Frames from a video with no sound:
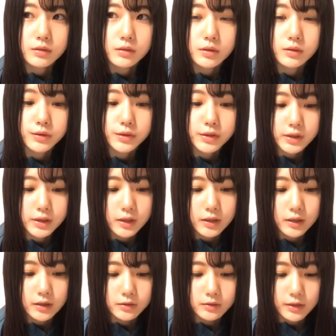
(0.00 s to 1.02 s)
の2日
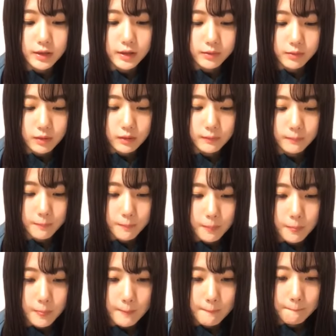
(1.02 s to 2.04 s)
間ぐらいは
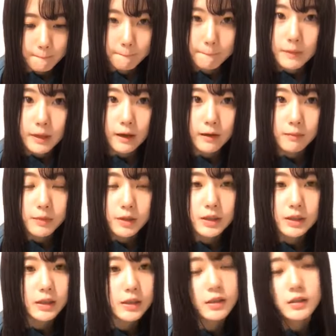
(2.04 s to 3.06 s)
あんま
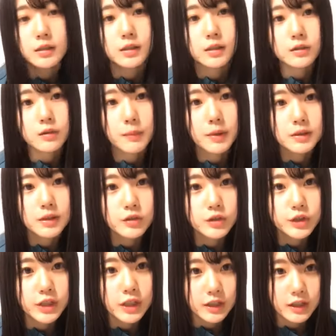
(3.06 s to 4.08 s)
りできなかった全
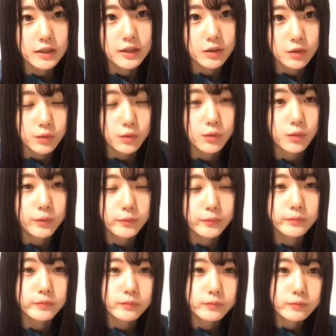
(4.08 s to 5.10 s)
くじゃないけど
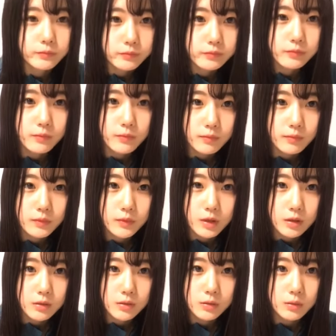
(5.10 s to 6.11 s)

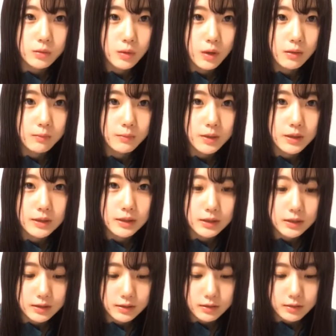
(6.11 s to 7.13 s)
そうあんまり
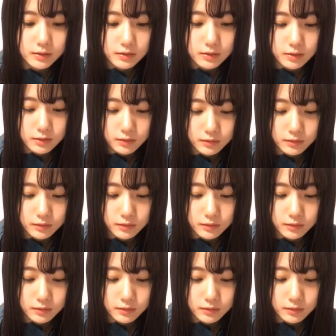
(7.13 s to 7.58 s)
できなかっ